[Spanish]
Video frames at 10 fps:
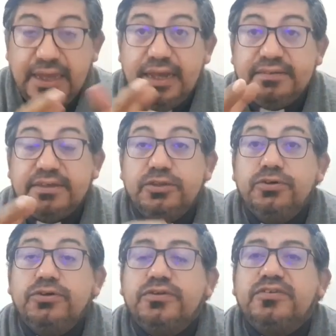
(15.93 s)
El
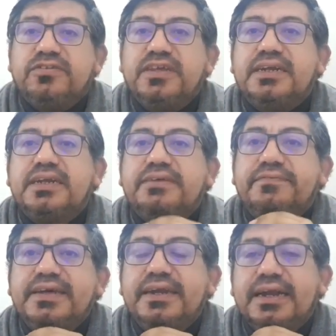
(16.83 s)
Señor se
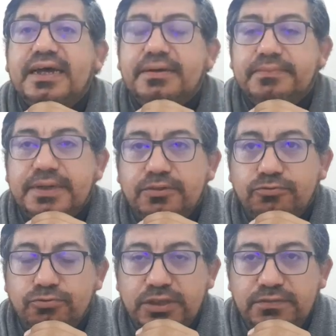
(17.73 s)
revela en
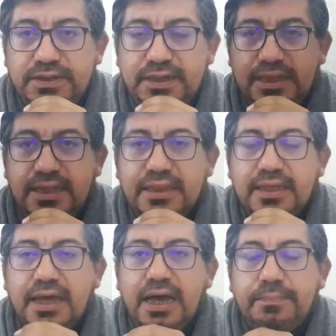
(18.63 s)
su divinidad
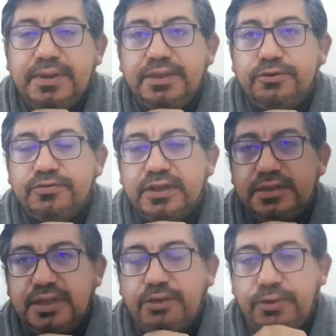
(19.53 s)
a Pedro,
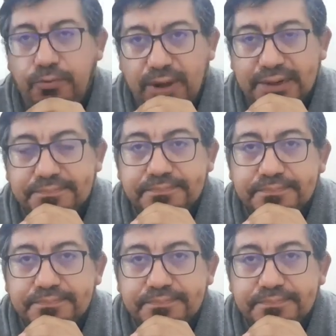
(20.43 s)
Santiago y Juan.